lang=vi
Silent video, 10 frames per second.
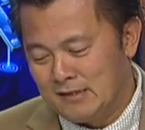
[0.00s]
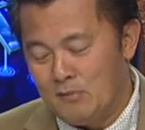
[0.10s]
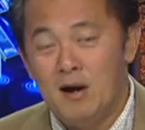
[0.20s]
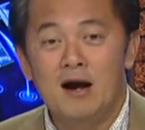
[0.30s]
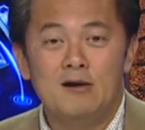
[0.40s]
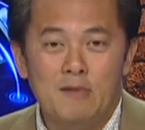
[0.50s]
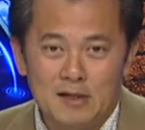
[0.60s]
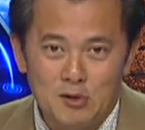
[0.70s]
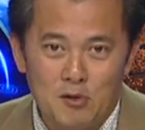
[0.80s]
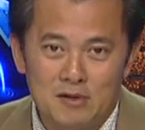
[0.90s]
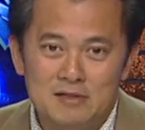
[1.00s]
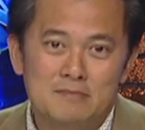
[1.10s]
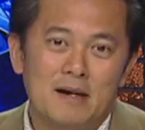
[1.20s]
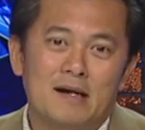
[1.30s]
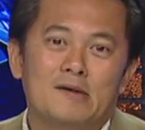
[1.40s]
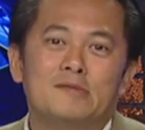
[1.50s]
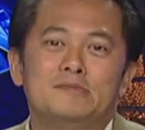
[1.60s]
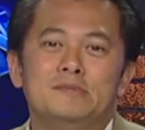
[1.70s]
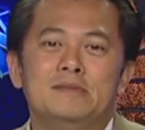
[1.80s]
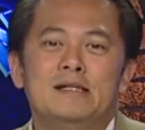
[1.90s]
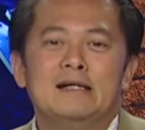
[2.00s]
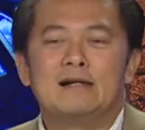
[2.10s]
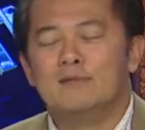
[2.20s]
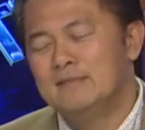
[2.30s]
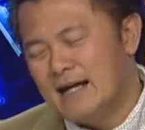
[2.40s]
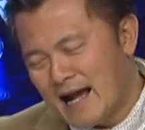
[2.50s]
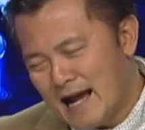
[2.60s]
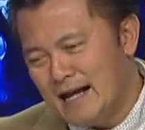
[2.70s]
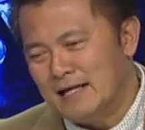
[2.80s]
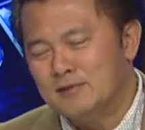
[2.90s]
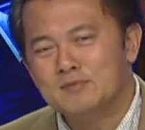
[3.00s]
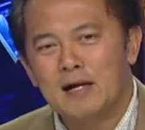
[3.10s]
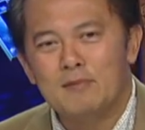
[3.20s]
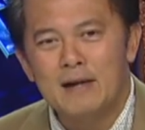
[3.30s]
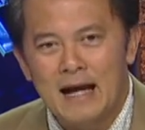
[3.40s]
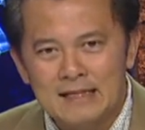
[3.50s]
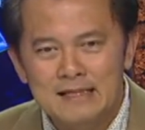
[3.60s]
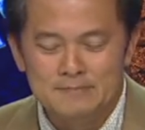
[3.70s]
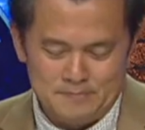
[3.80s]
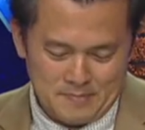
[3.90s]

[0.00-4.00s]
cũng hơi quen thuộc nhưng mà cũng cũng khá là chúng ta cũng ngạc nhiên.